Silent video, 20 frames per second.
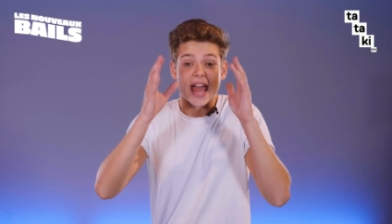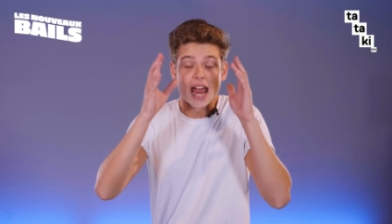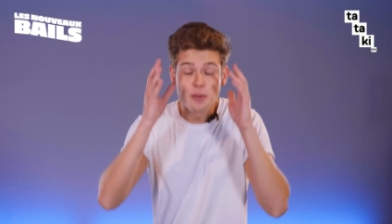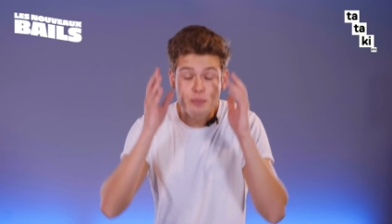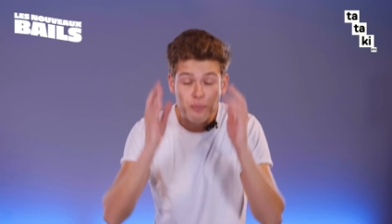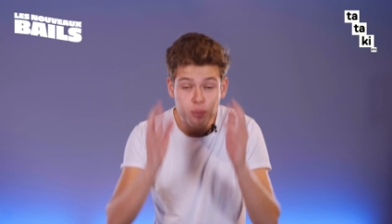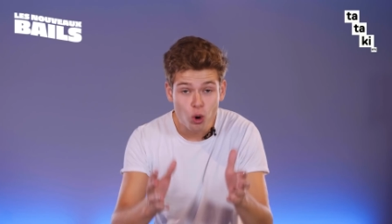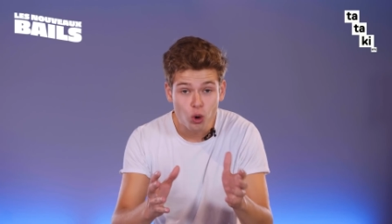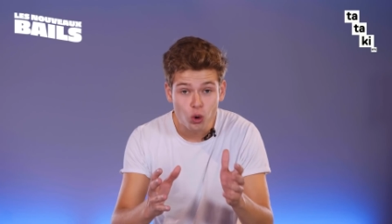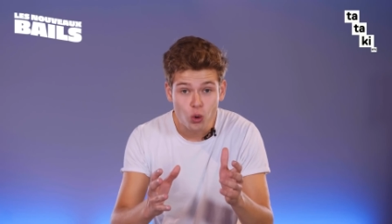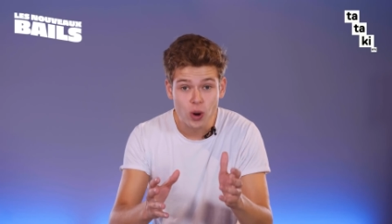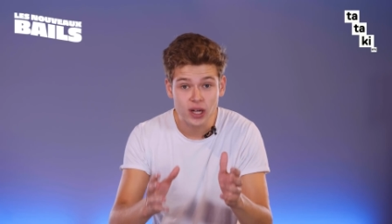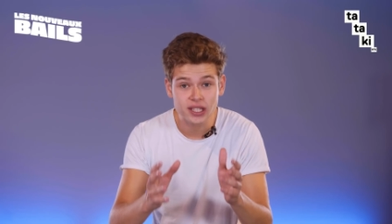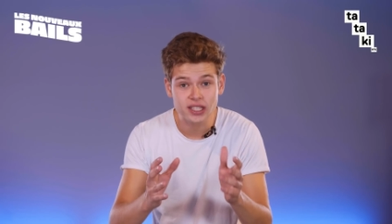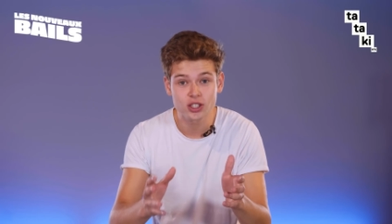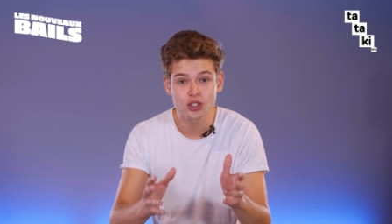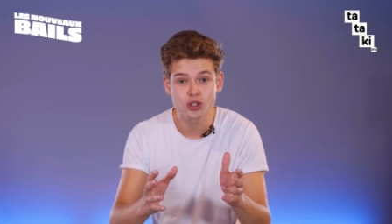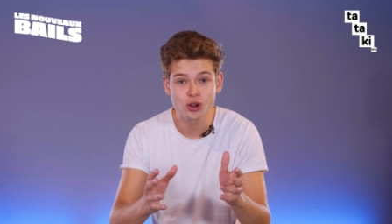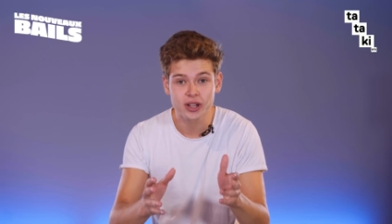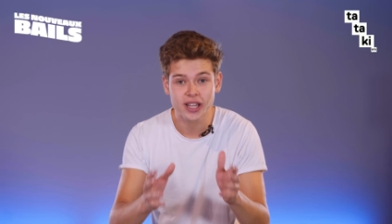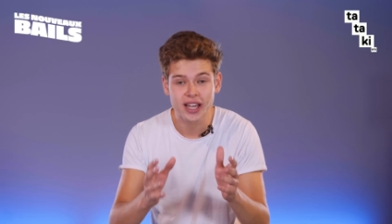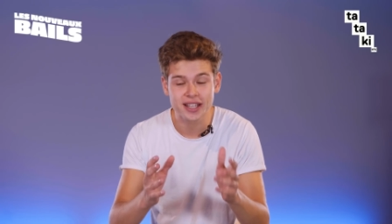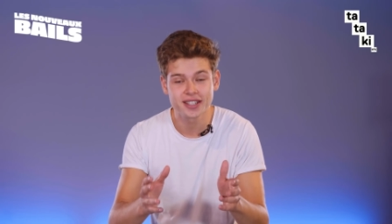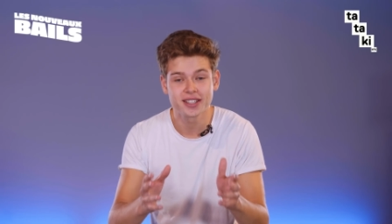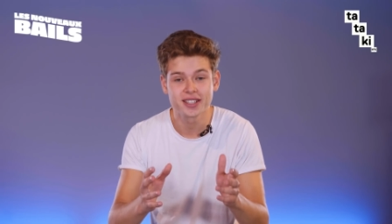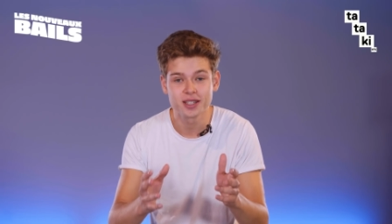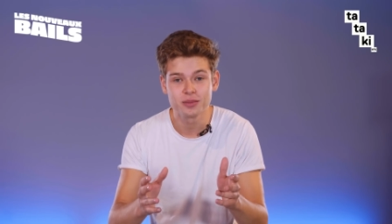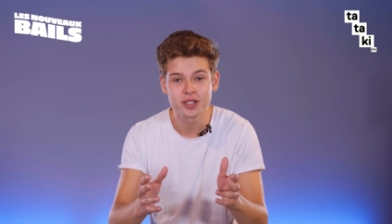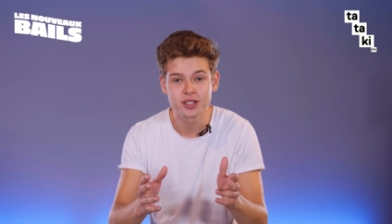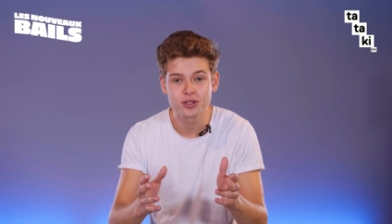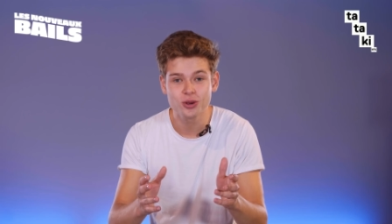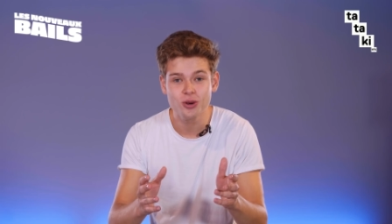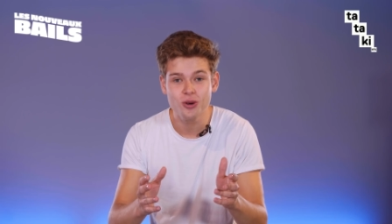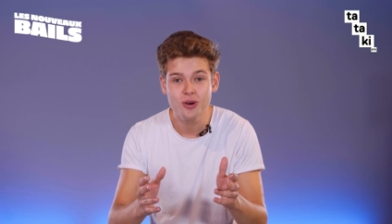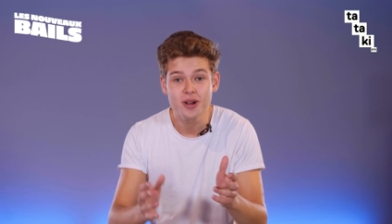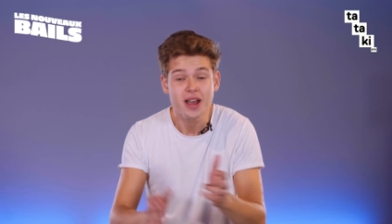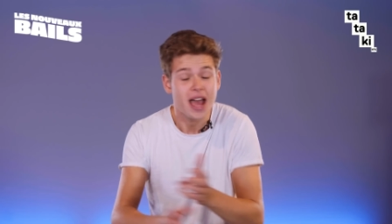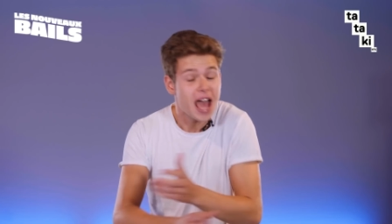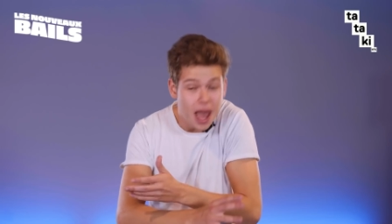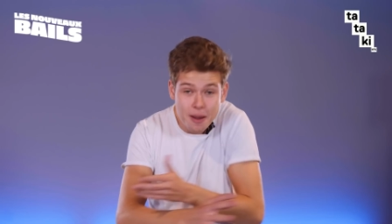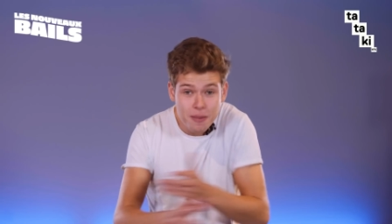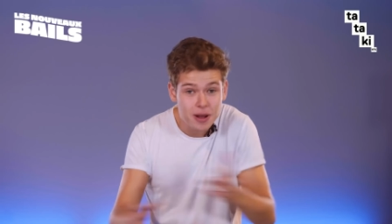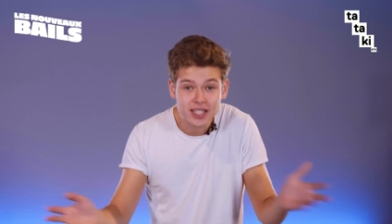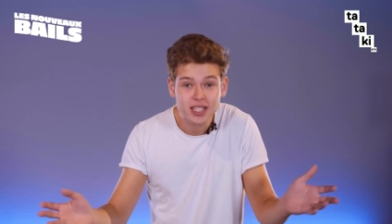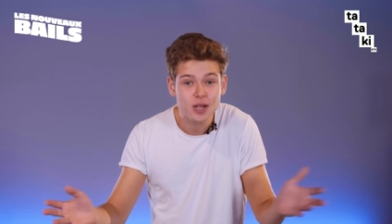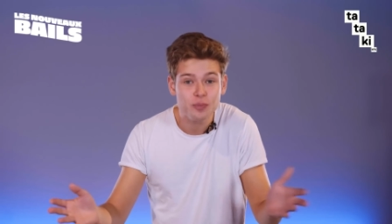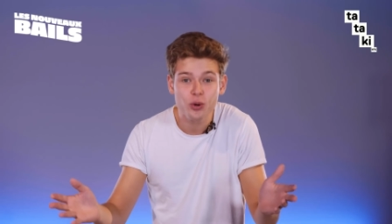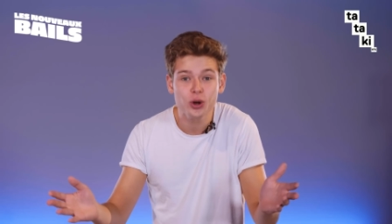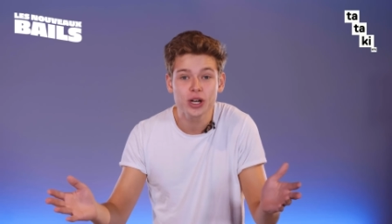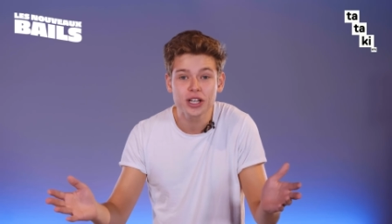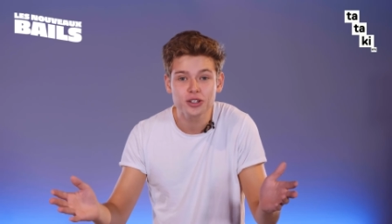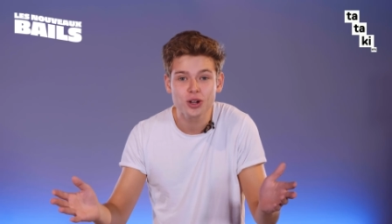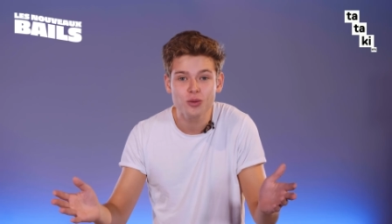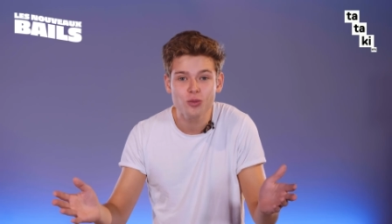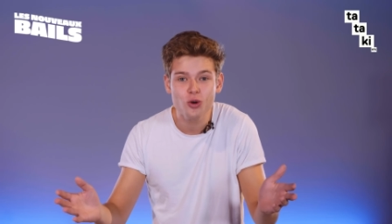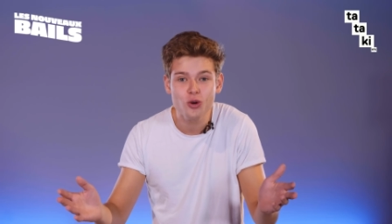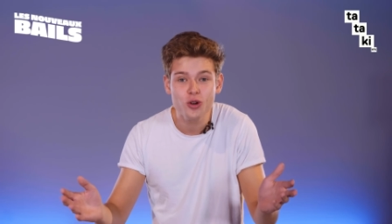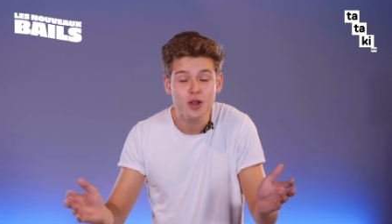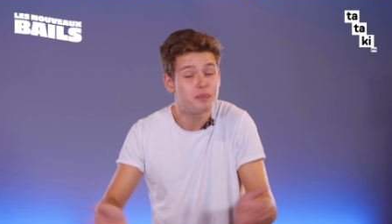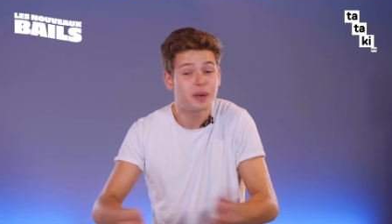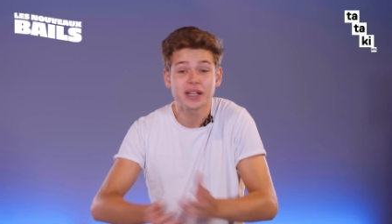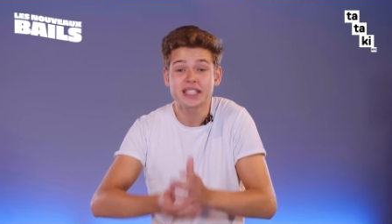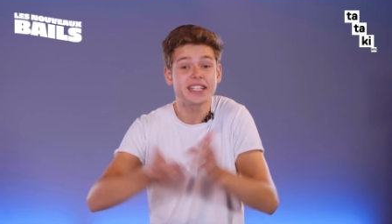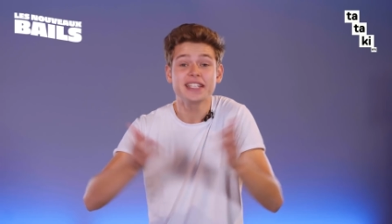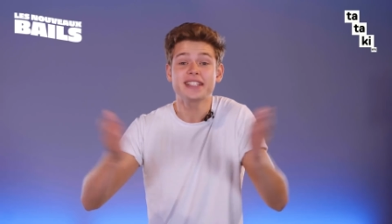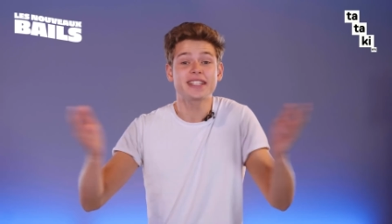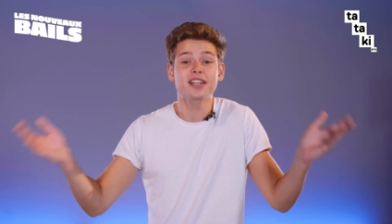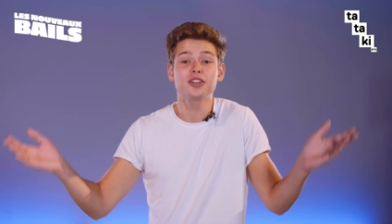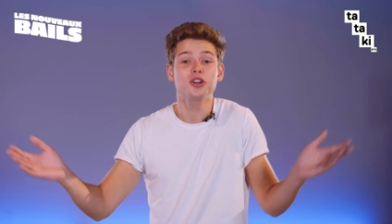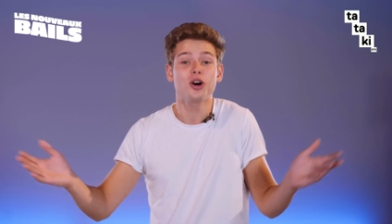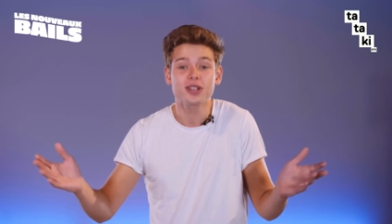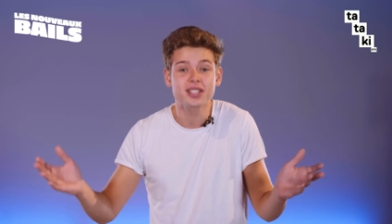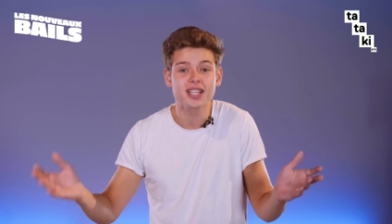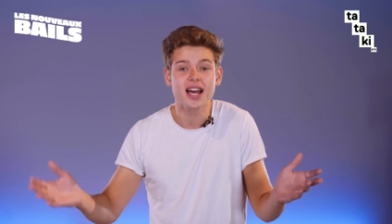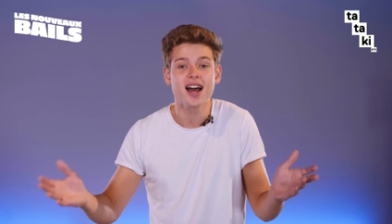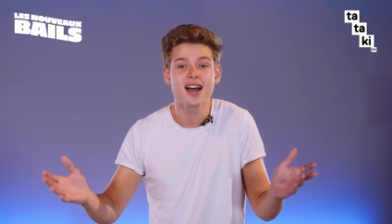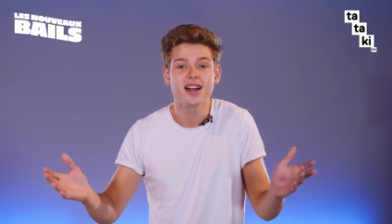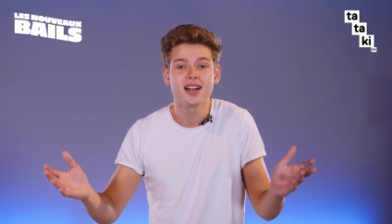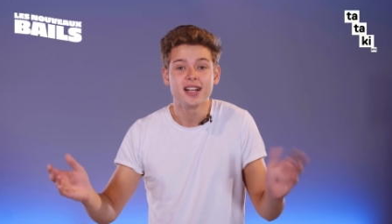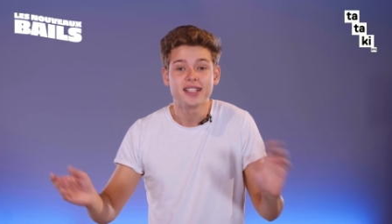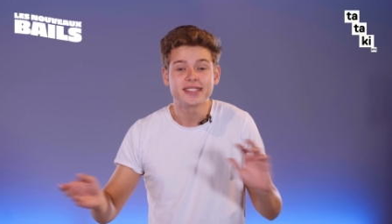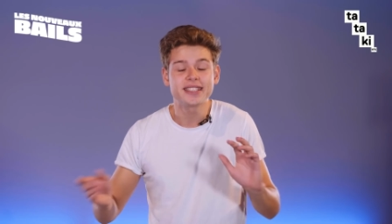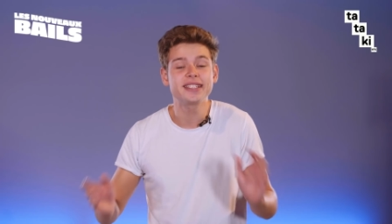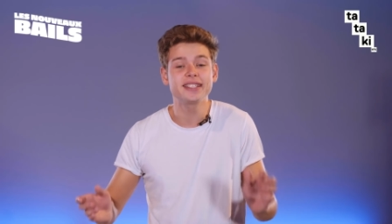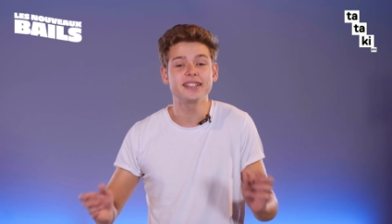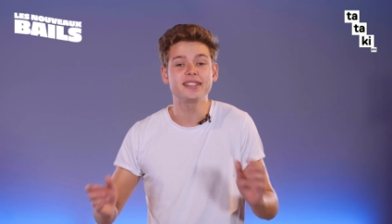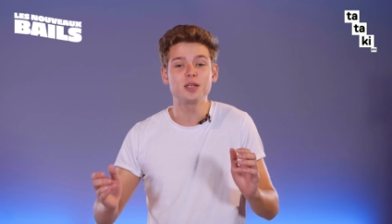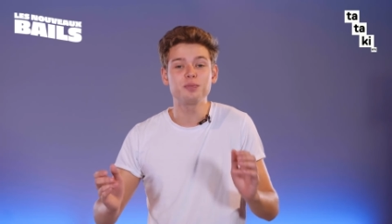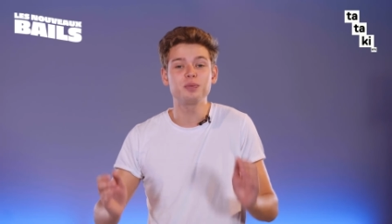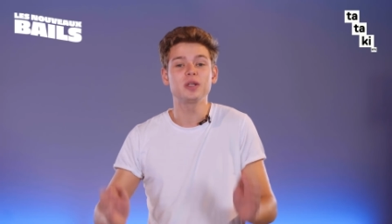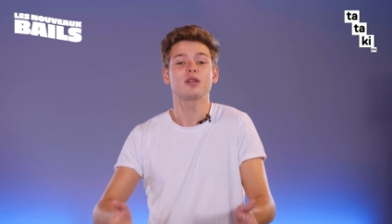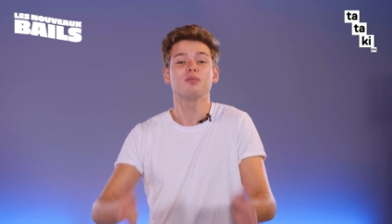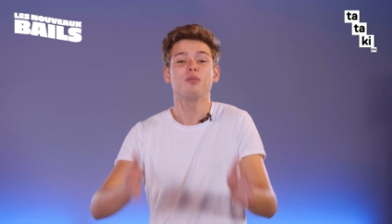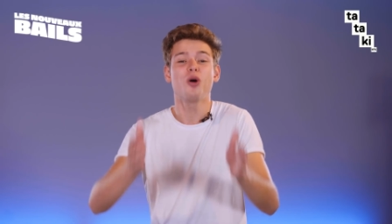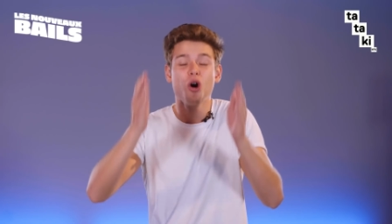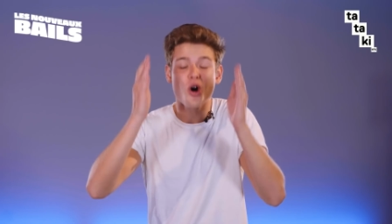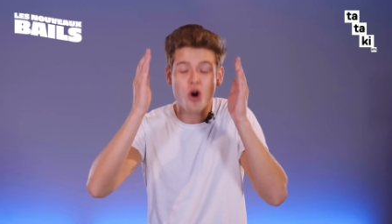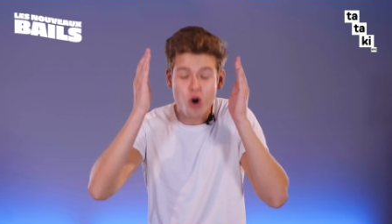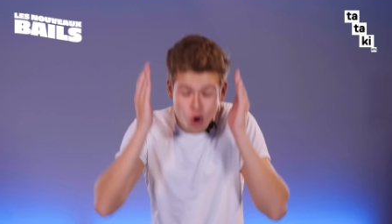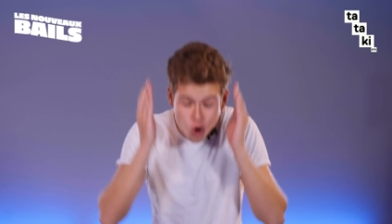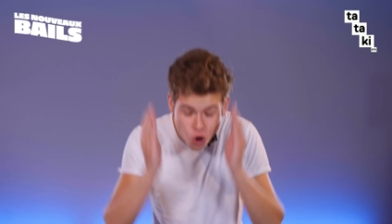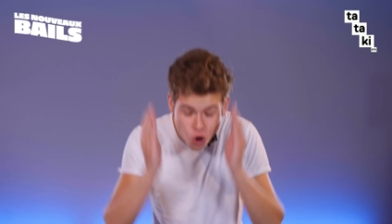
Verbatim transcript: et pourquoi ces gens regardent ces émissions Eh ben c'est pour les embrouilles, parce qu'ils adorent ça. C'est typiquement